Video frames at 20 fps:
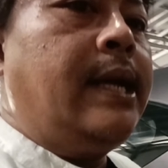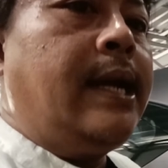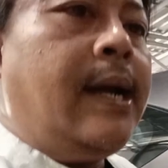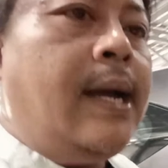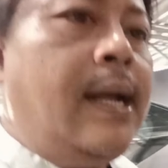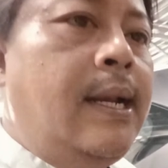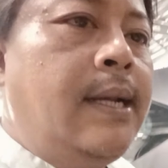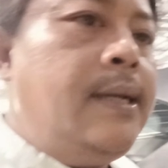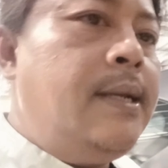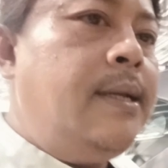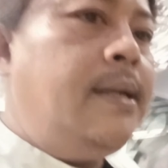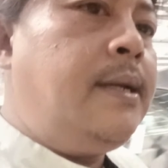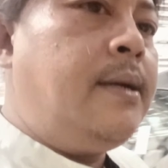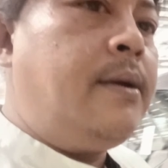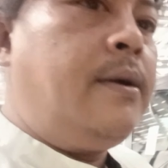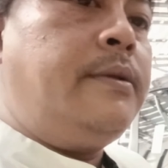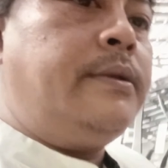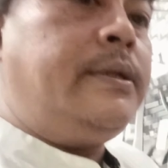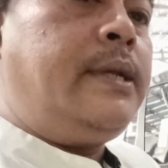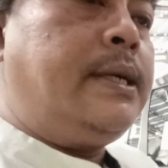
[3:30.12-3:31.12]
kali ini
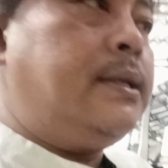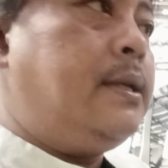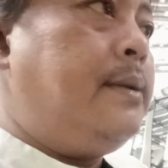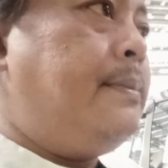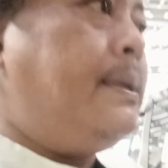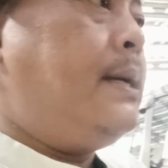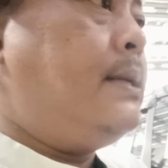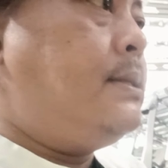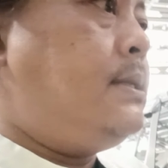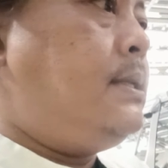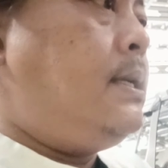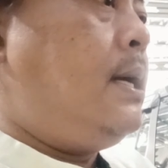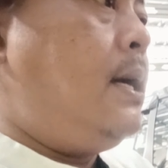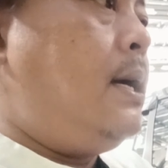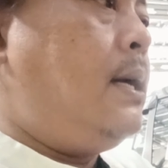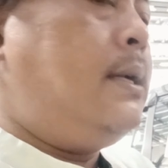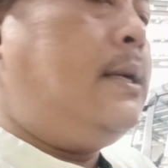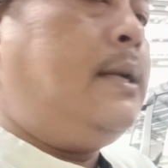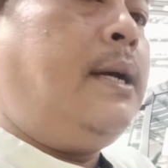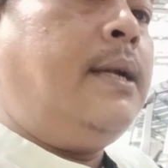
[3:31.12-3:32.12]
kontaknya masih
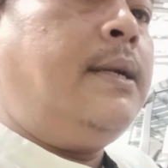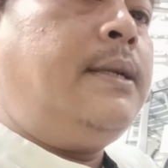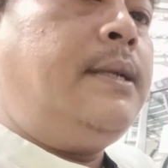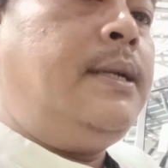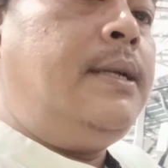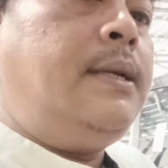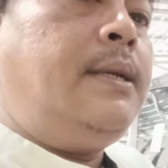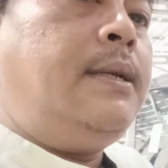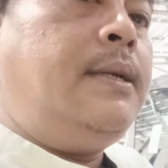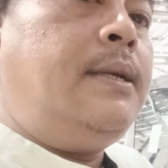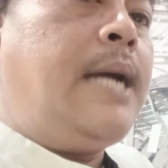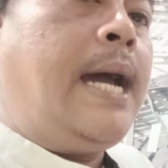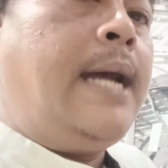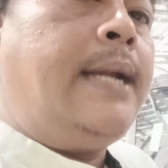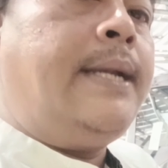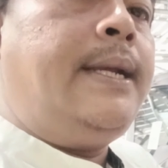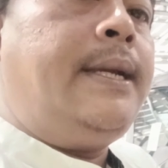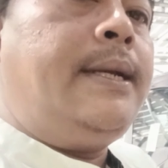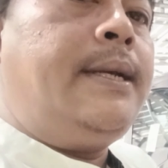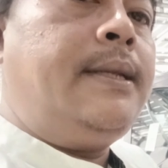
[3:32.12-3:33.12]
ada di
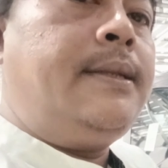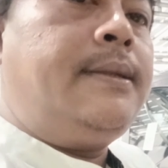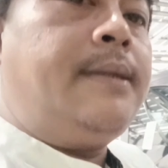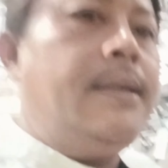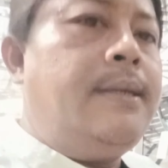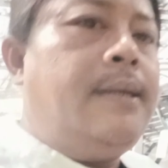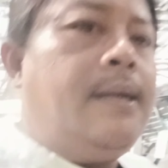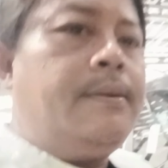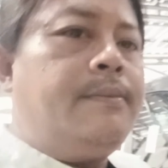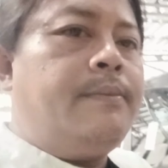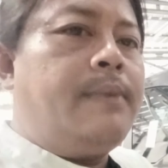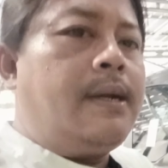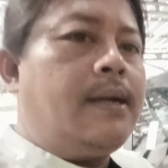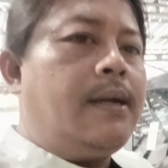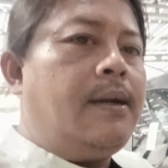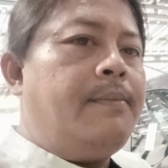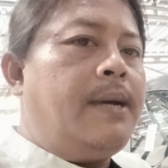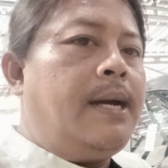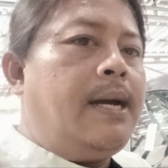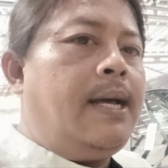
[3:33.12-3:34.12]
adik kita yang
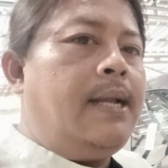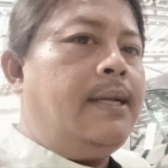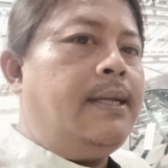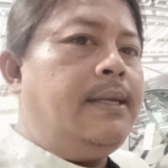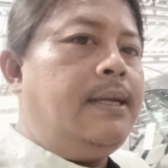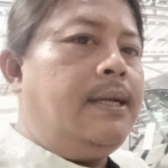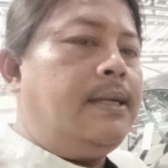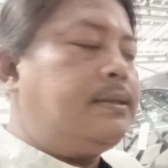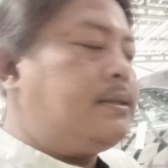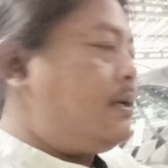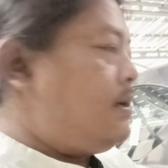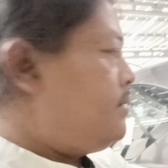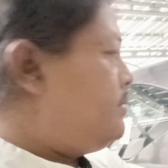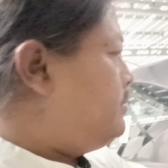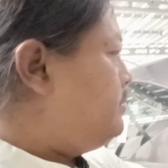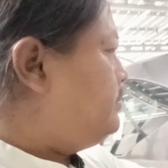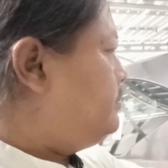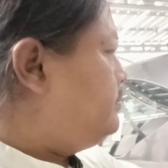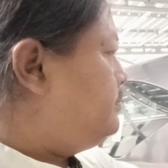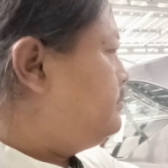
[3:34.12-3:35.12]
bernama Ali ya sayangku
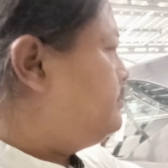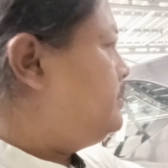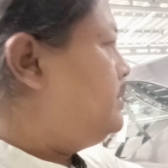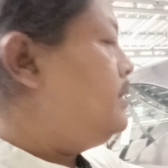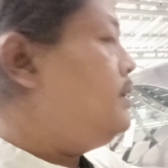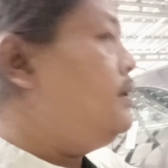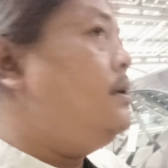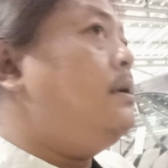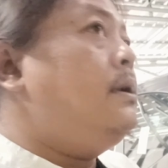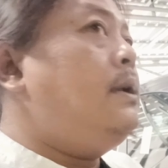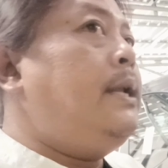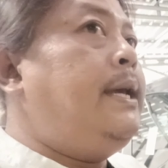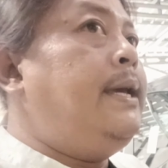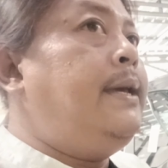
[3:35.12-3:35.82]
Li